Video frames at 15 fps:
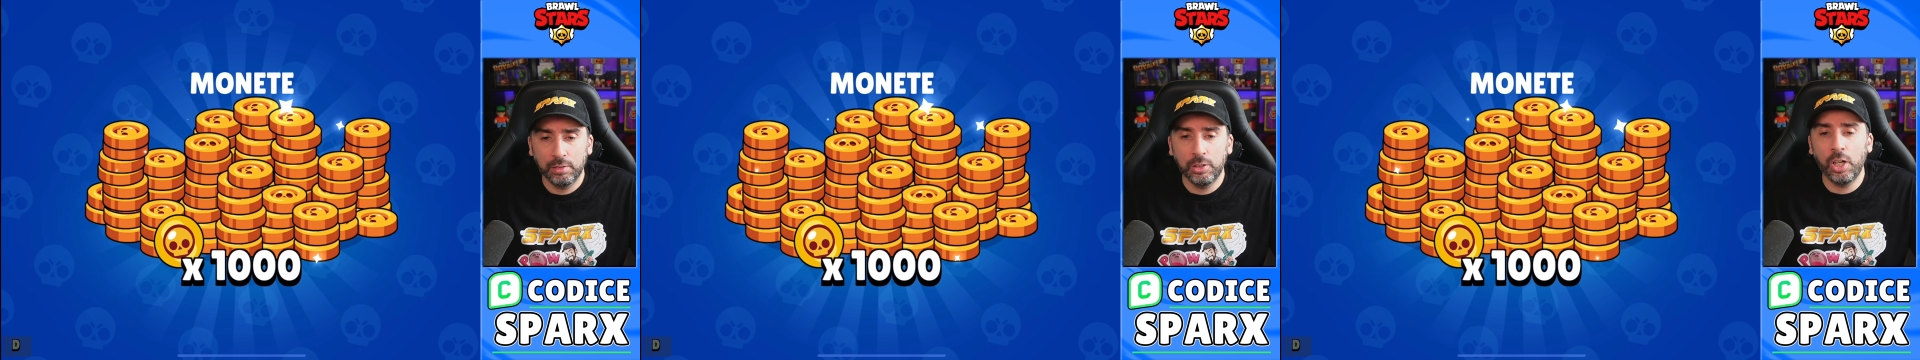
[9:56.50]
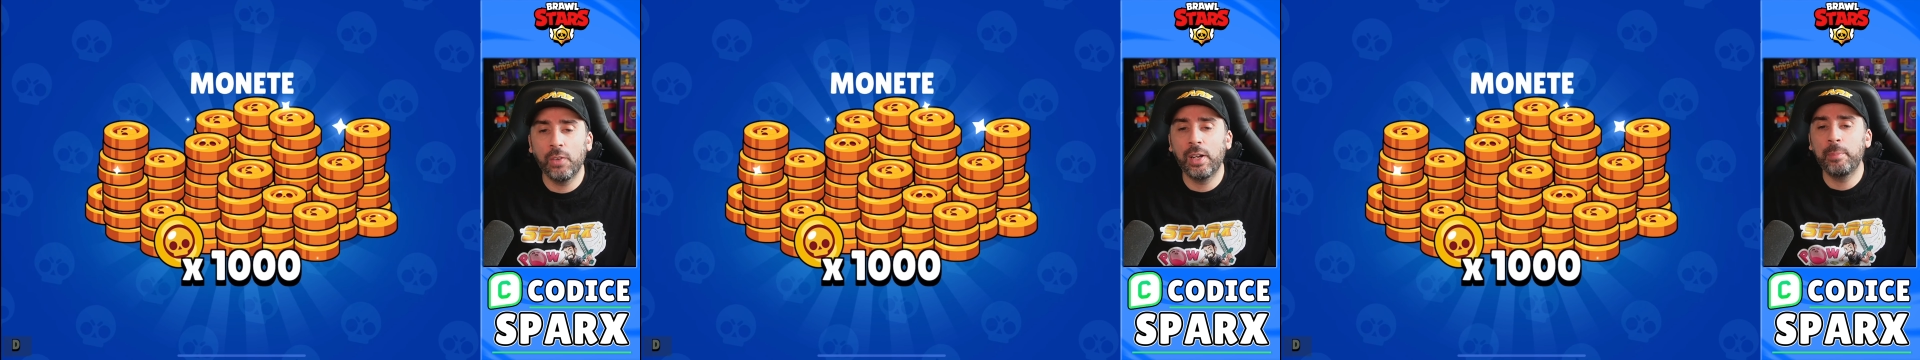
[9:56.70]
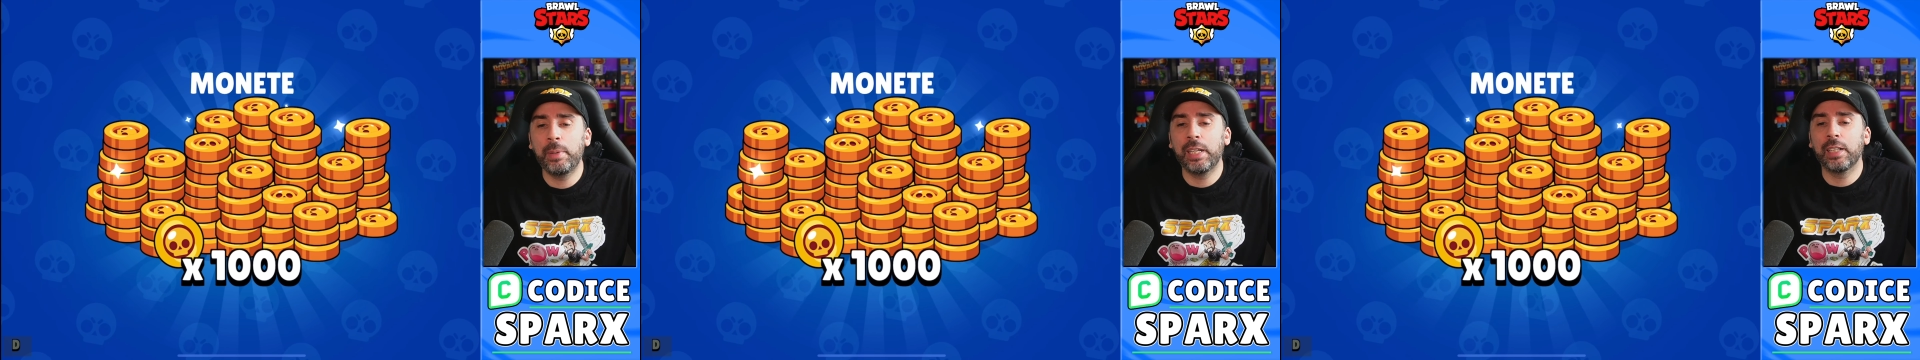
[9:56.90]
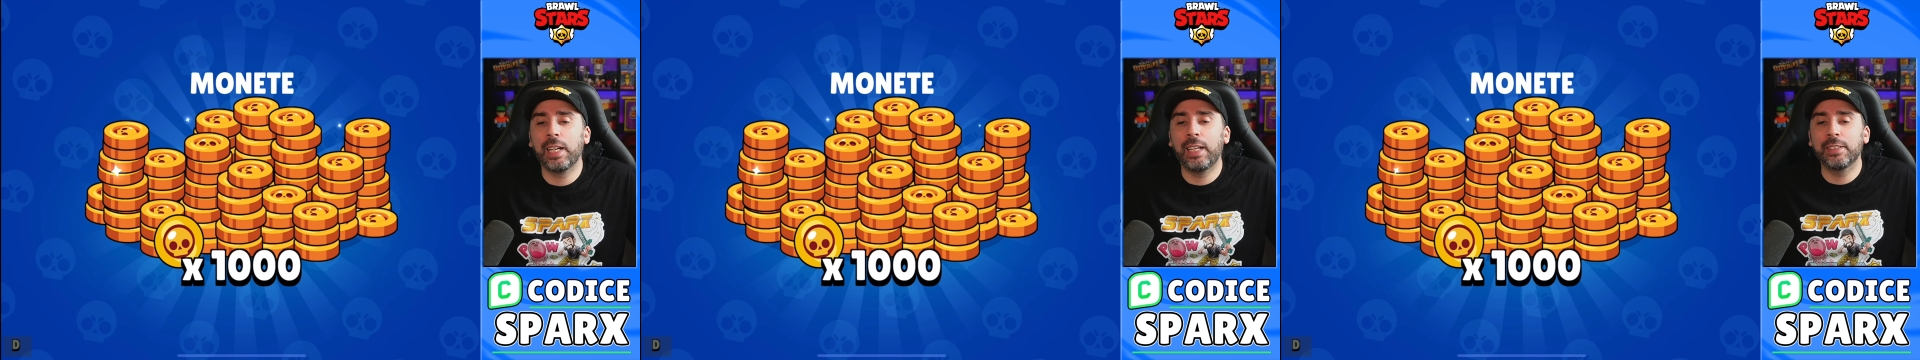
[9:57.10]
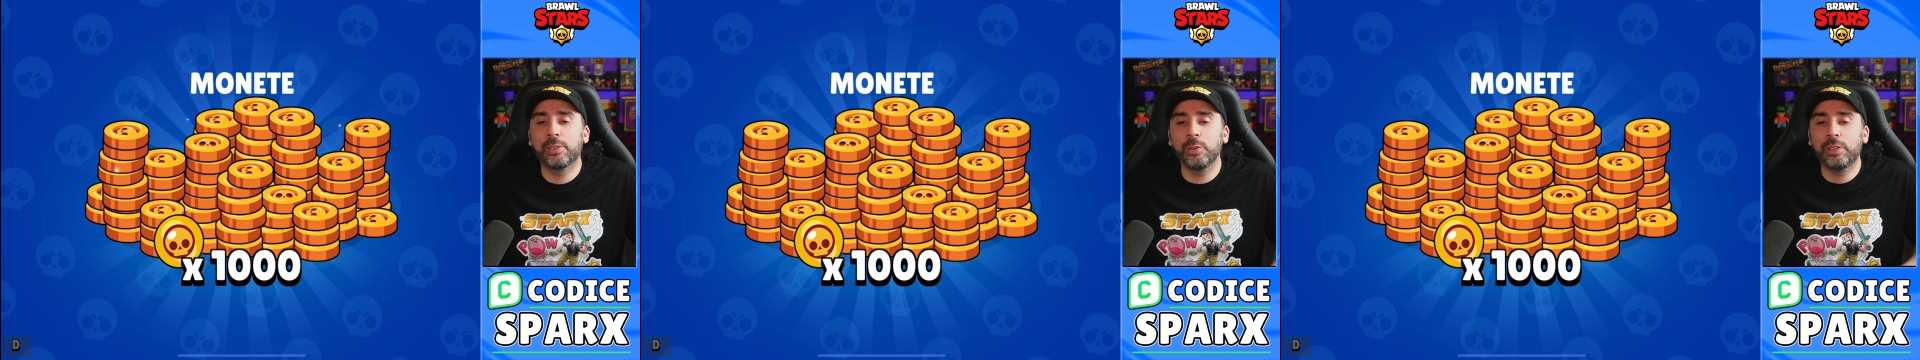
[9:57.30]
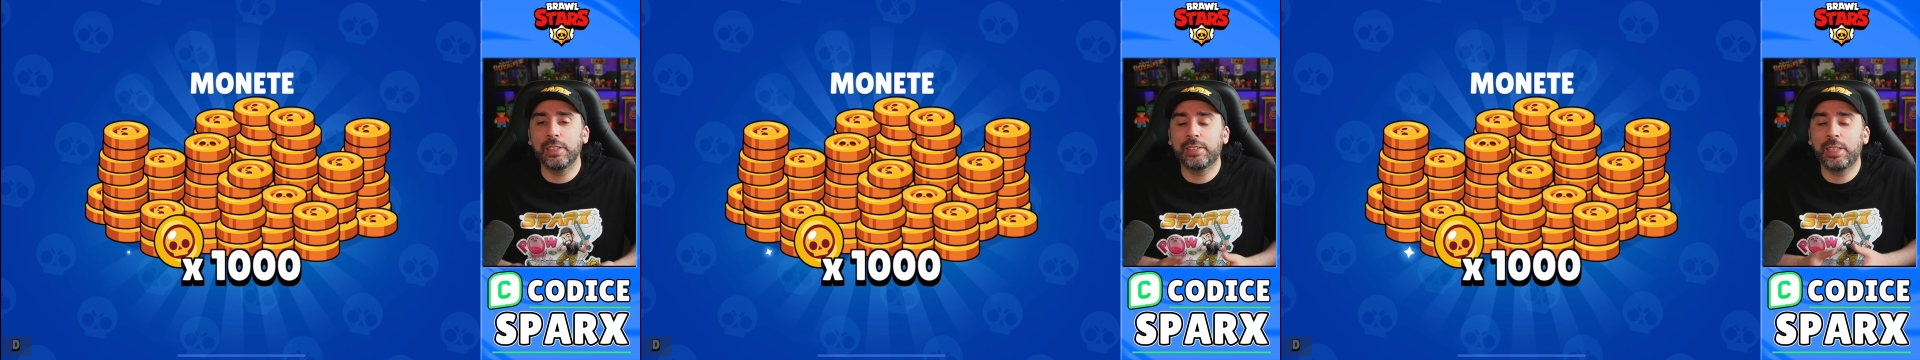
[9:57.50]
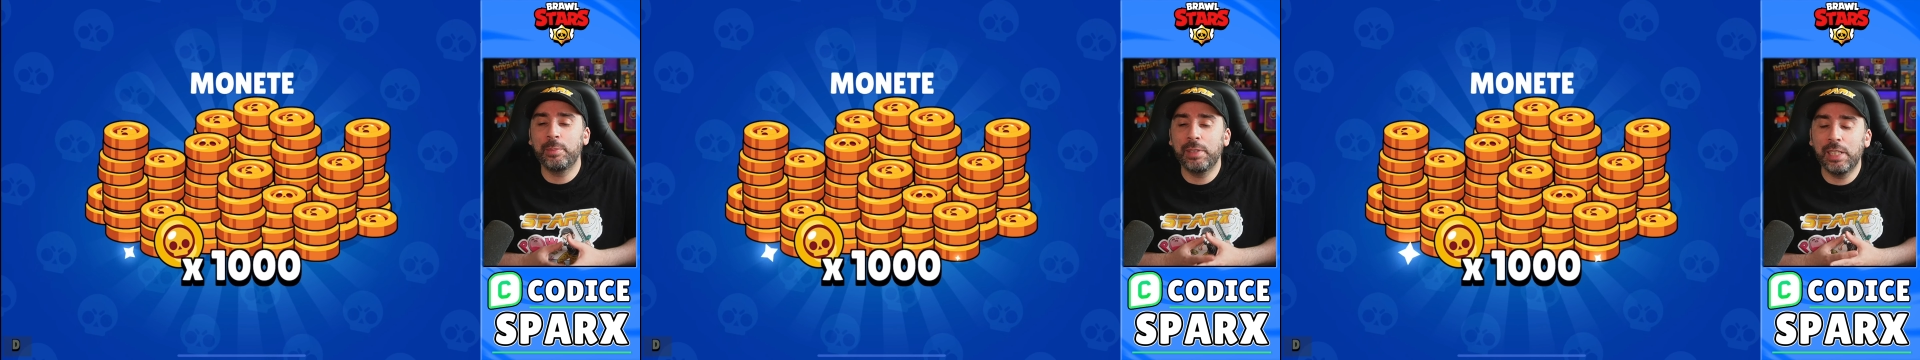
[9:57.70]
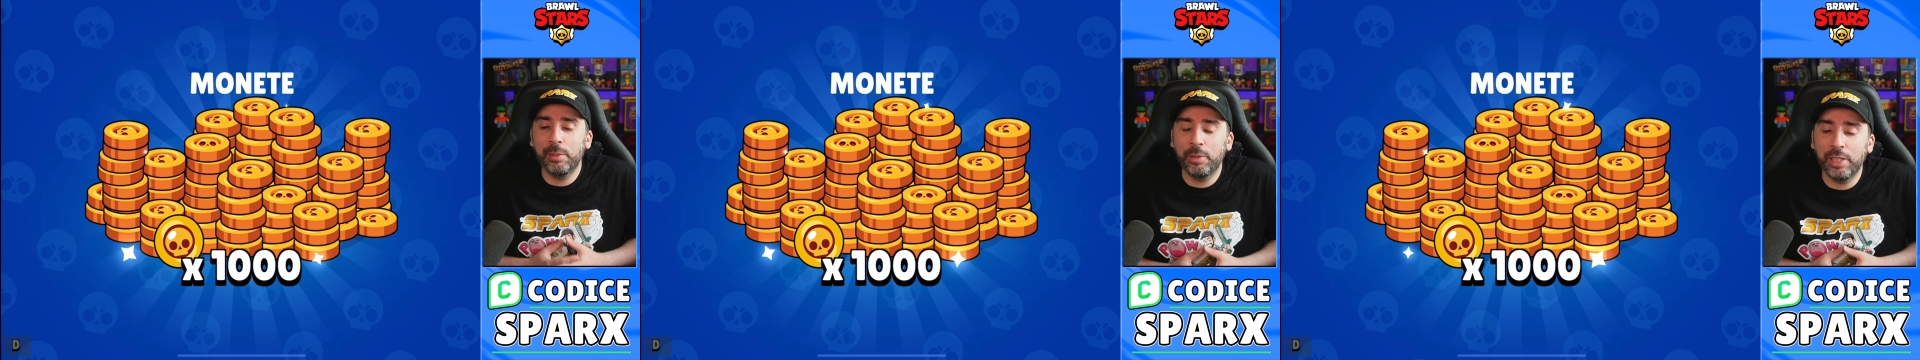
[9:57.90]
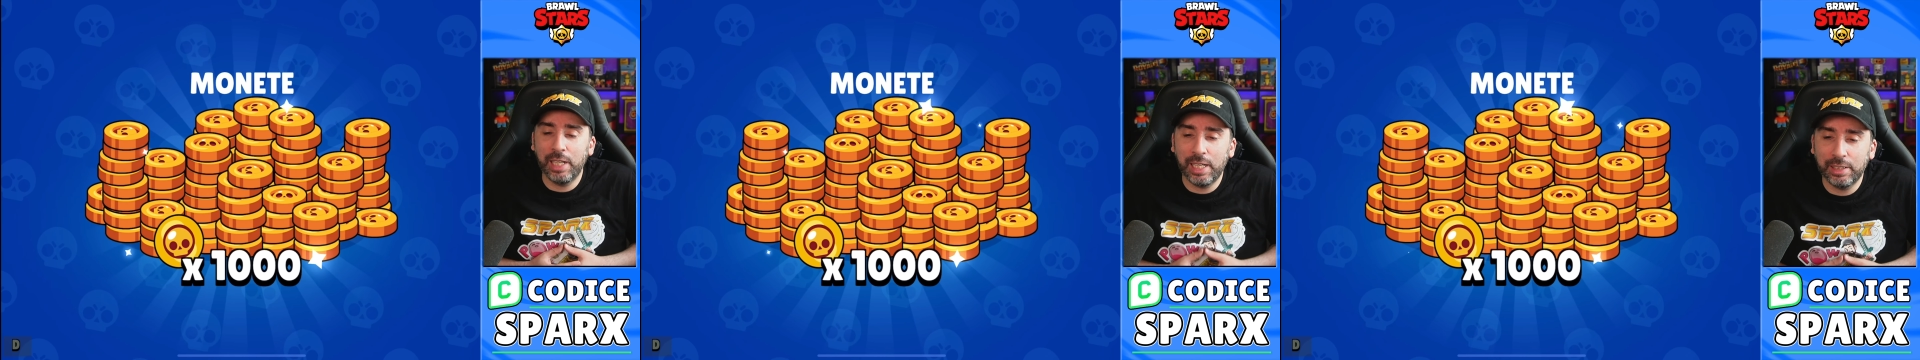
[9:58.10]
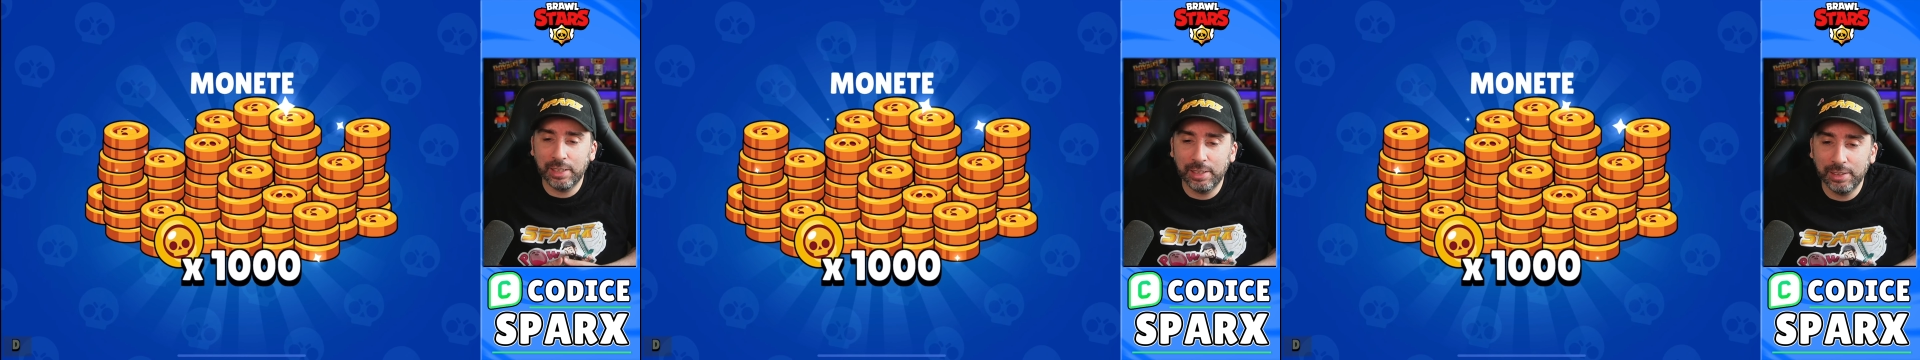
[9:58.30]
No, vabbè, ragazzi, tutte queste mille
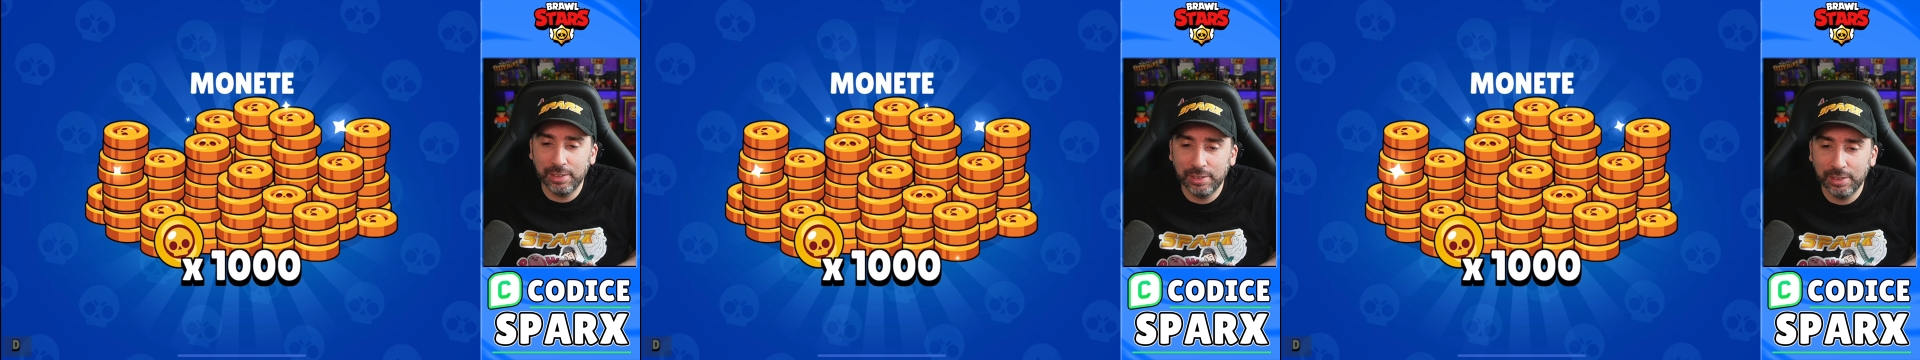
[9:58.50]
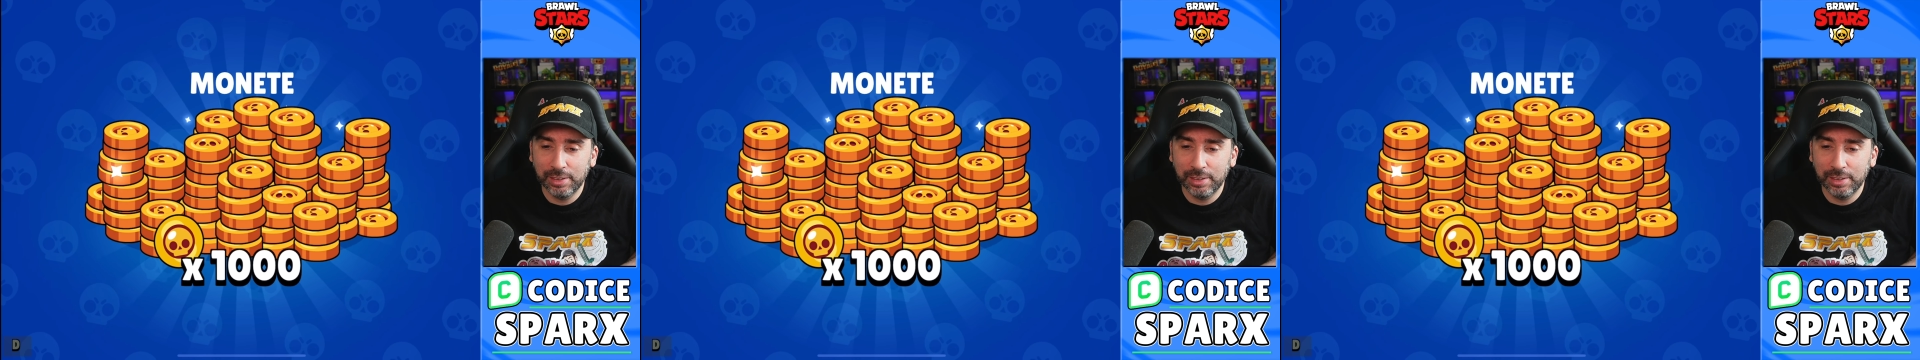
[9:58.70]
monete.